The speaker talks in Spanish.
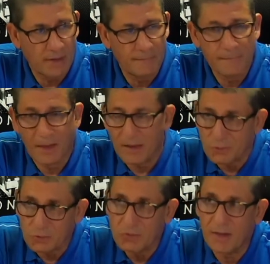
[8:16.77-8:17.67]
Eso es
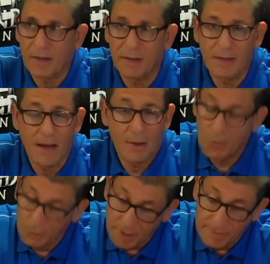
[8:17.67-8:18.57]
una realidad.
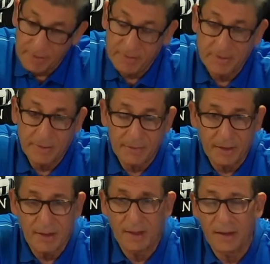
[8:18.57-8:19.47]
Obviamente también hay
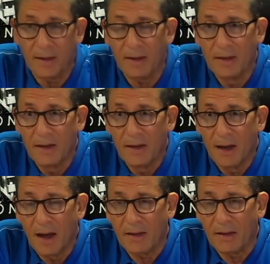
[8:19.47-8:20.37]
que, hay
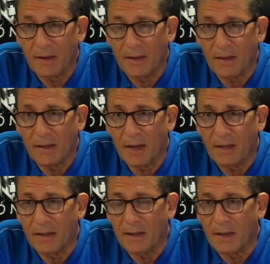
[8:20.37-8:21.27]
que, hay
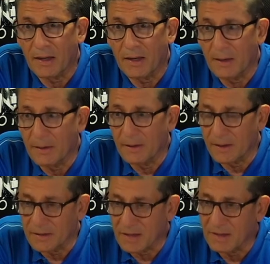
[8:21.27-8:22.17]
que
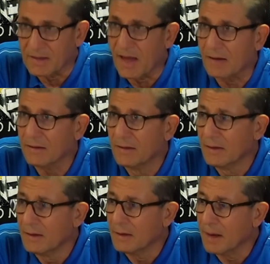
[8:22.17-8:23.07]
resaltar
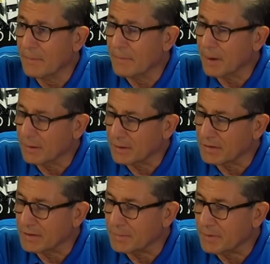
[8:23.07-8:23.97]
la
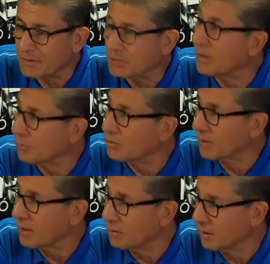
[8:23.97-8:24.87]
participación del
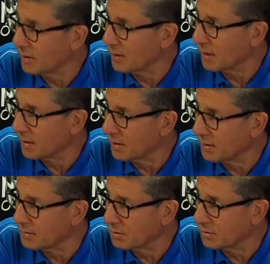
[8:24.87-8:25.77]
Contralor General de la
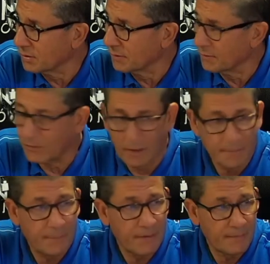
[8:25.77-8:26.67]
Nación, de Felipe
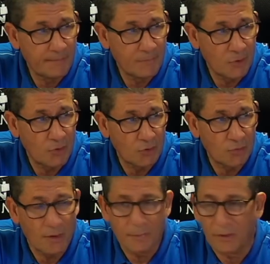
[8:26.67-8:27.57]
sí. Córdoba,
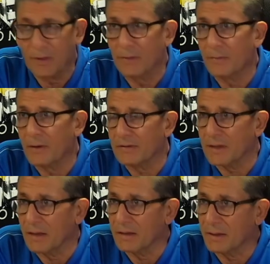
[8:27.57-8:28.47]
fue
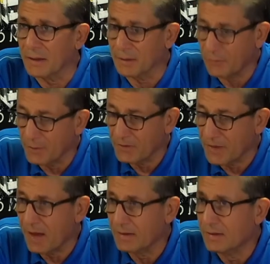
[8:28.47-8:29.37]
bastante, fue vital
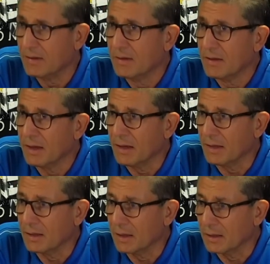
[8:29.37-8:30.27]

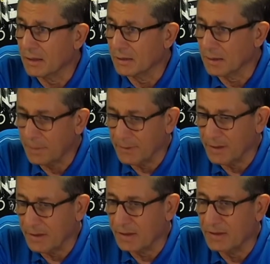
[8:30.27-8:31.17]
él, también
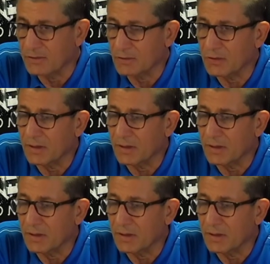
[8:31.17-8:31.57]
quiso que,